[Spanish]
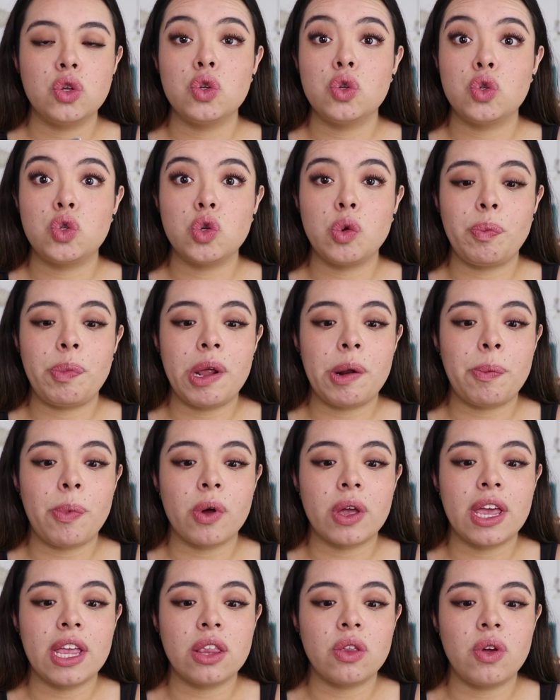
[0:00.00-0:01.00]
Súper
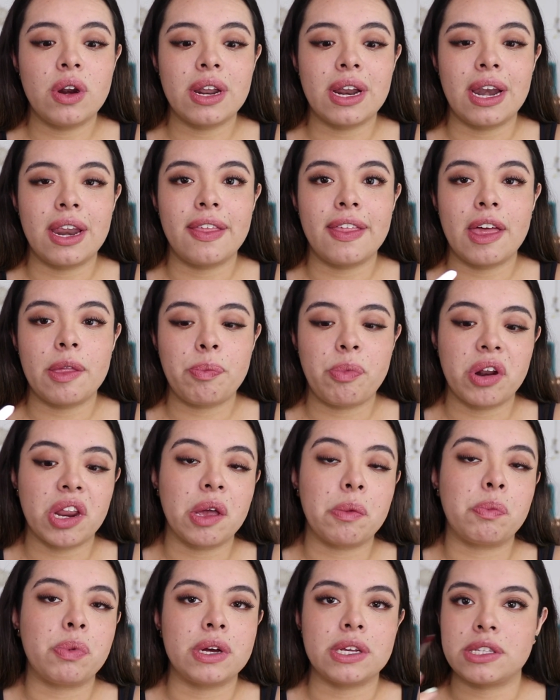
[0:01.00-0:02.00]
poquito en realidad
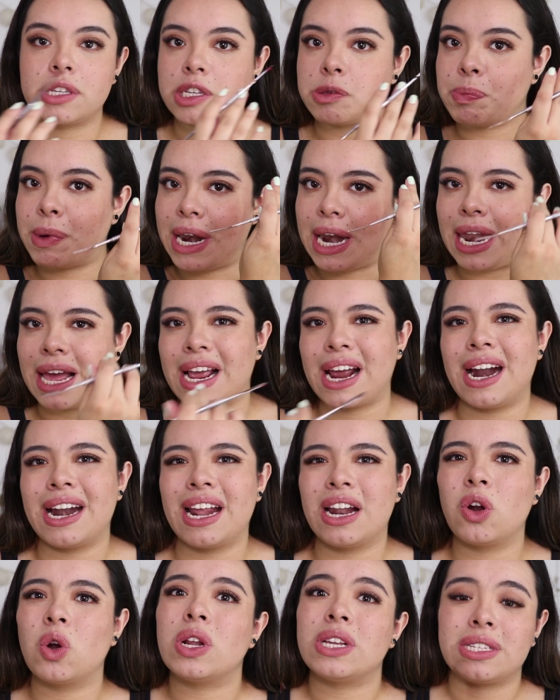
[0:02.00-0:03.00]
porque pues es para la
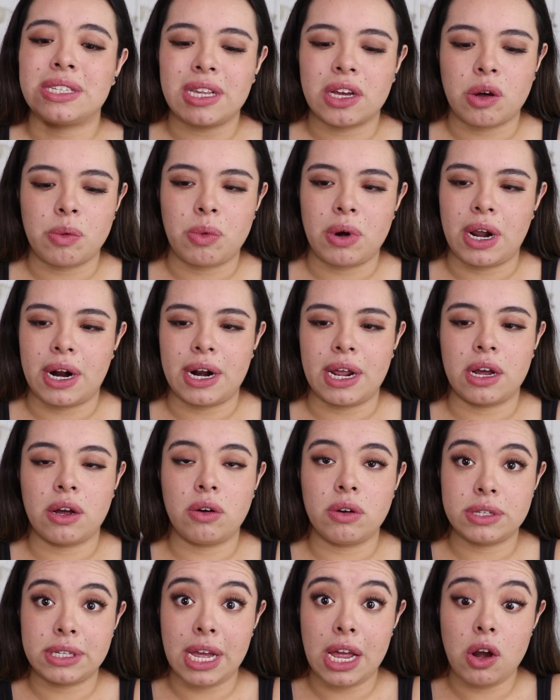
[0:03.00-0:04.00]
cara, no necesita como la gran
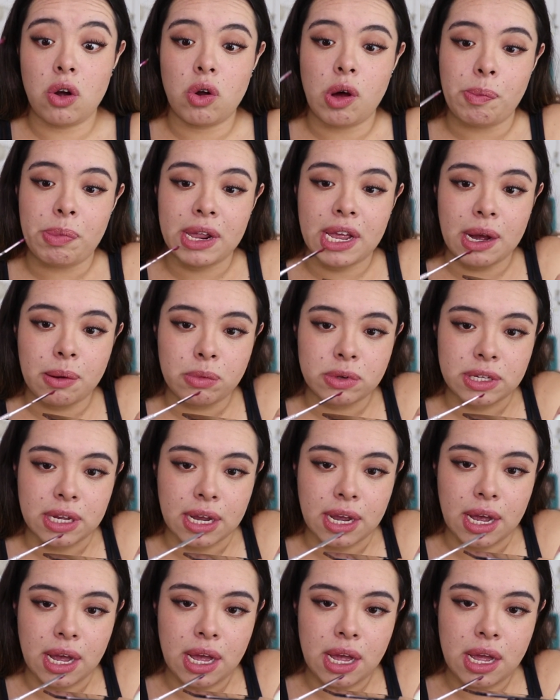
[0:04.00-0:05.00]
cosa. Lo aplicamos
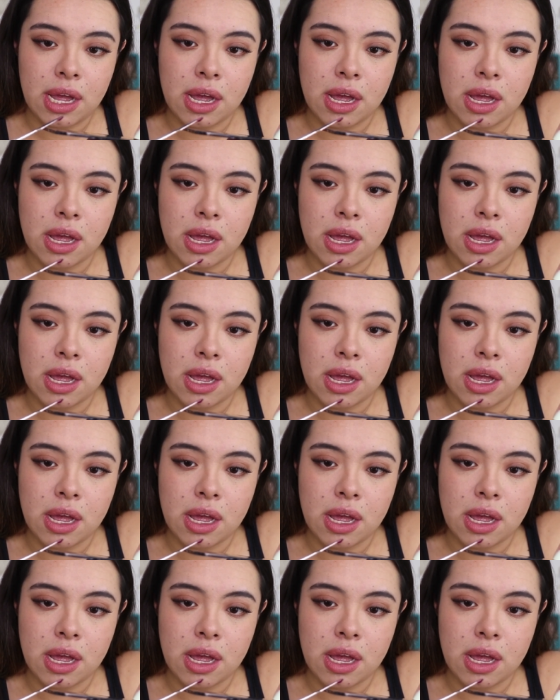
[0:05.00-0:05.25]
acá.